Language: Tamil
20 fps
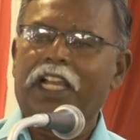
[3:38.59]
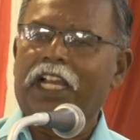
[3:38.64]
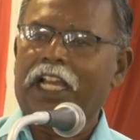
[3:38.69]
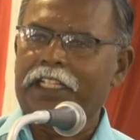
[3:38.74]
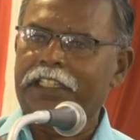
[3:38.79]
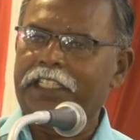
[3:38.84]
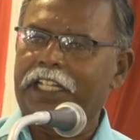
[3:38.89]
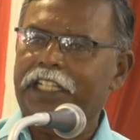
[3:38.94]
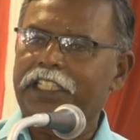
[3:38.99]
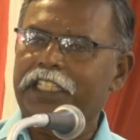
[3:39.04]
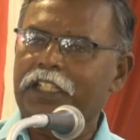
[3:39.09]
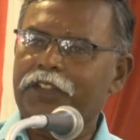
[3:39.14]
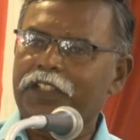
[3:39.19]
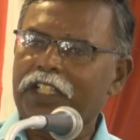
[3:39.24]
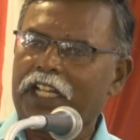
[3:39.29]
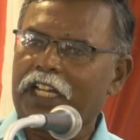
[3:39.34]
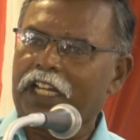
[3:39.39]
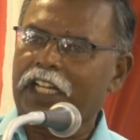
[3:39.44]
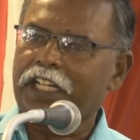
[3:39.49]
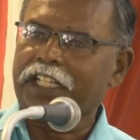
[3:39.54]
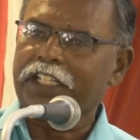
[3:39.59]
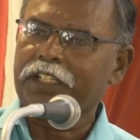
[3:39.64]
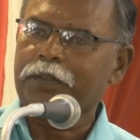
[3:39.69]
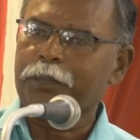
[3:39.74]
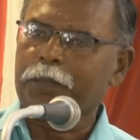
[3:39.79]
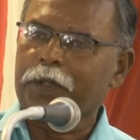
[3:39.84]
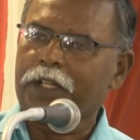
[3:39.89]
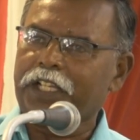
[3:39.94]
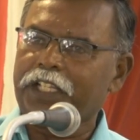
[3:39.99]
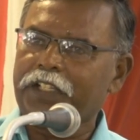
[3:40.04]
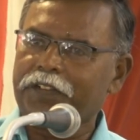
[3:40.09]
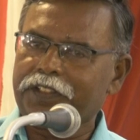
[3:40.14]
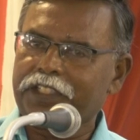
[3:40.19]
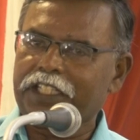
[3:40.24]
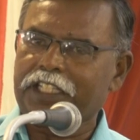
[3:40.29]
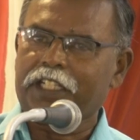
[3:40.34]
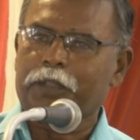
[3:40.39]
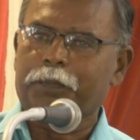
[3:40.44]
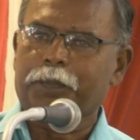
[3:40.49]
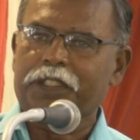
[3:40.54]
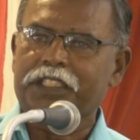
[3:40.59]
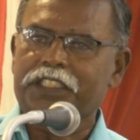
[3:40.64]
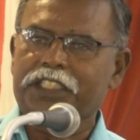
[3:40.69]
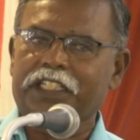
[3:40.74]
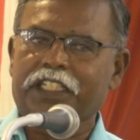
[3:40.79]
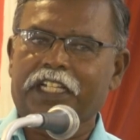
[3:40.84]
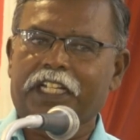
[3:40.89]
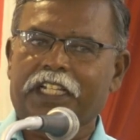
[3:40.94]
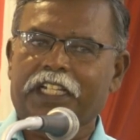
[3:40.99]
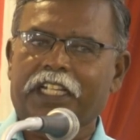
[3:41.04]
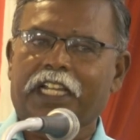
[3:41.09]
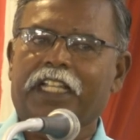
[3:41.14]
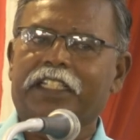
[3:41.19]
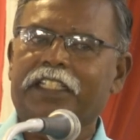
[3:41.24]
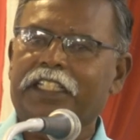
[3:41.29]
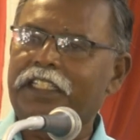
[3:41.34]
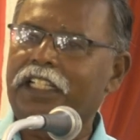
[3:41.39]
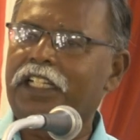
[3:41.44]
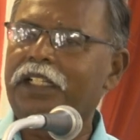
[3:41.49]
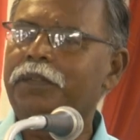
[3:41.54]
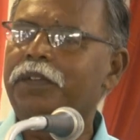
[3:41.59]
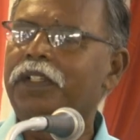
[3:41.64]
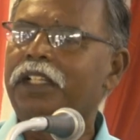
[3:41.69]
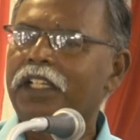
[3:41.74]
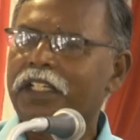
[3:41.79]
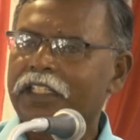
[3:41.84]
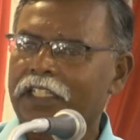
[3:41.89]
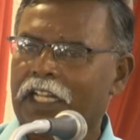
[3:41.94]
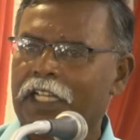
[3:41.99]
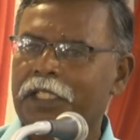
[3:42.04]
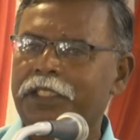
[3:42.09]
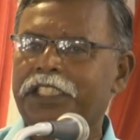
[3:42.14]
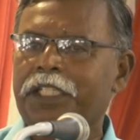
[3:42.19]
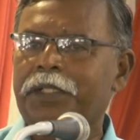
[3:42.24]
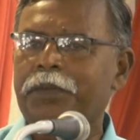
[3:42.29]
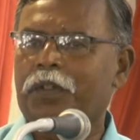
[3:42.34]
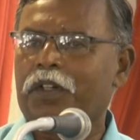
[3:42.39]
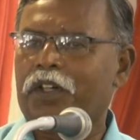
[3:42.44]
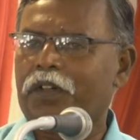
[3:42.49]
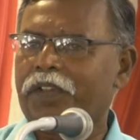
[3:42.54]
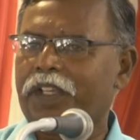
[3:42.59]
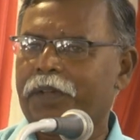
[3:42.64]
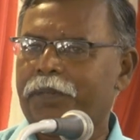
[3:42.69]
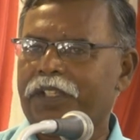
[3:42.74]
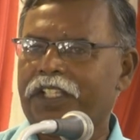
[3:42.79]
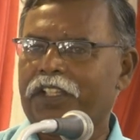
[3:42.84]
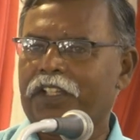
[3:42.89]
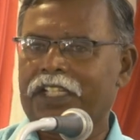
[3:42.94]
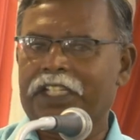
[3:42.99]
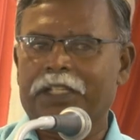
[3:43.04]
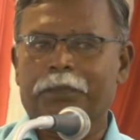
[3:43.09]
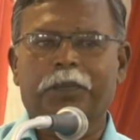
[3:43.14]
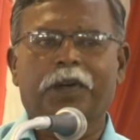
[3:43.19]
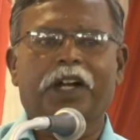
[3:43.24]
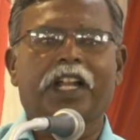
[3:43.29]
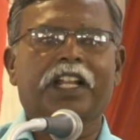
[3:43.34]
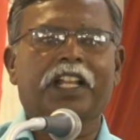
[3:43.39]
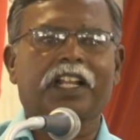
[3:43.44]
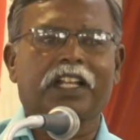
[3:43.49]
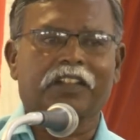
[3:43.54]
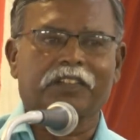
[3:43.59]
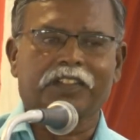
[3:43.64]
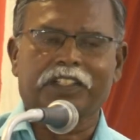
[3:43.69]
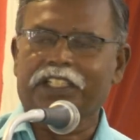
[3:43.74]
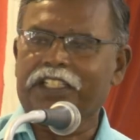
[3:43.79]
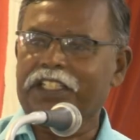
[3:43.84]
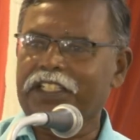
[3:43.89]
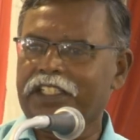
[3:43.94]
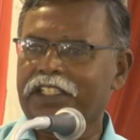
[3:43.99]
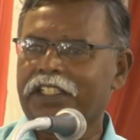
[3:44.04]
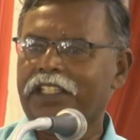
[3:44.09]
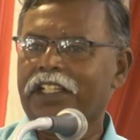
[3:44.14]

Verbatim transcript: அந்த இடத்துல வந்து ஆணையும் பெண்ணையும் வந்து அதில் பதிச்சிருக்கிறாங்க அதை தான் கலசியும் கோவி அப்படிங்கிற அந்த பாடலில் வந்து